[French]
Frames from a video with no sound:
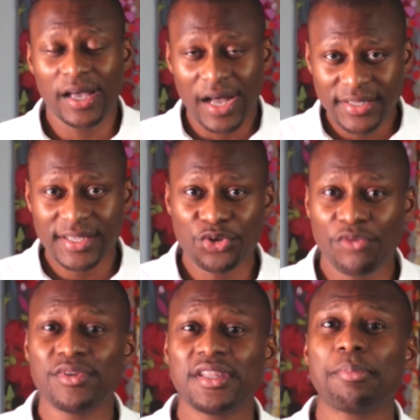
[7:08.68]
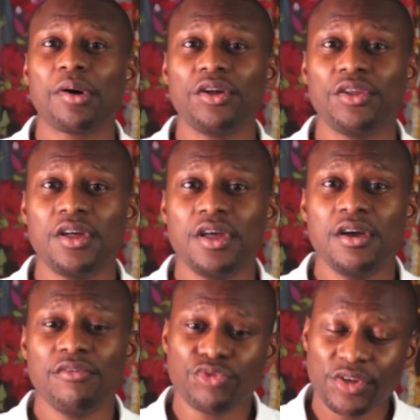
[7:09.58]
Grâce à ce que vous venez d'apprendre,
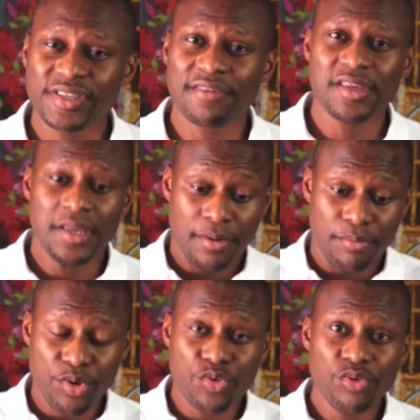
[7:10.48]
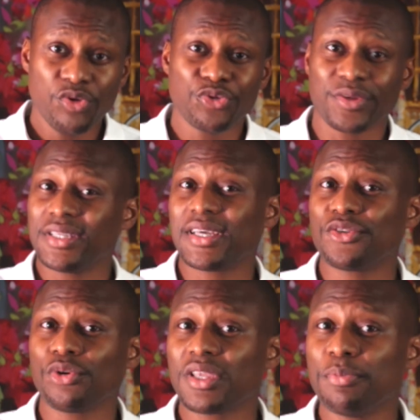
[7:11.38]
vous en savez beaucoup sur ces
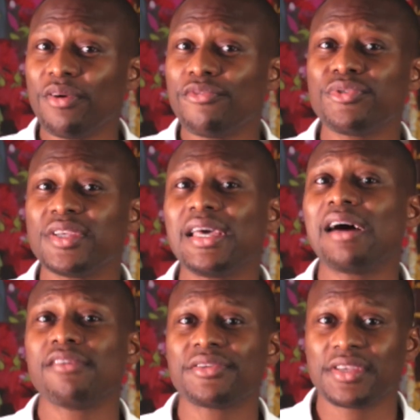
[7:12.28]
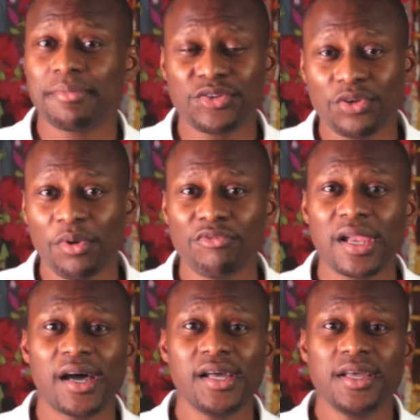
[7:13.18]
actions qui peuvent vous aider à avancer. Mais seulement
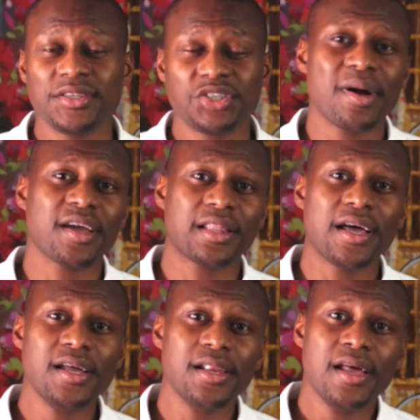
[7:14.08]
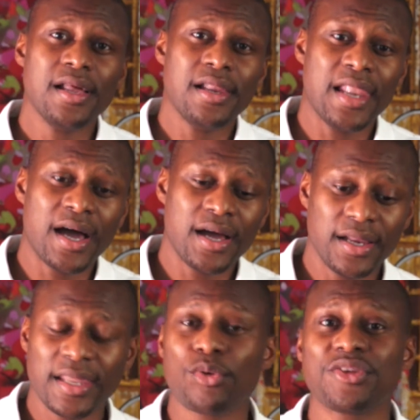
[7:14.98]
voilà, si je m'arrête là,
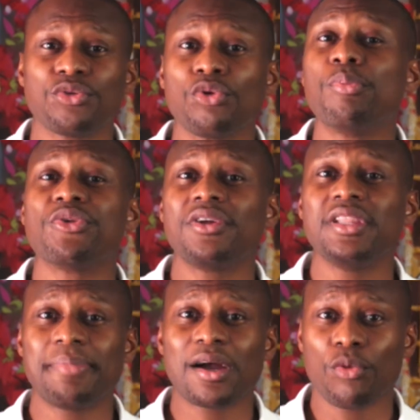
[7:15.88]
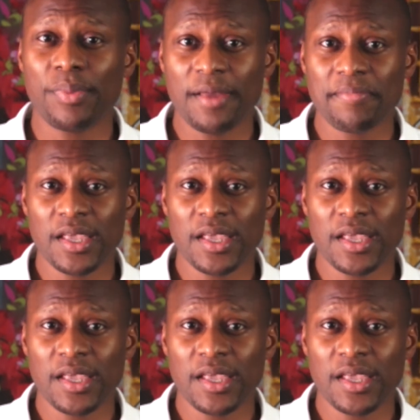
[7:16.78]
l'équation, le puzzle n'est pas complet.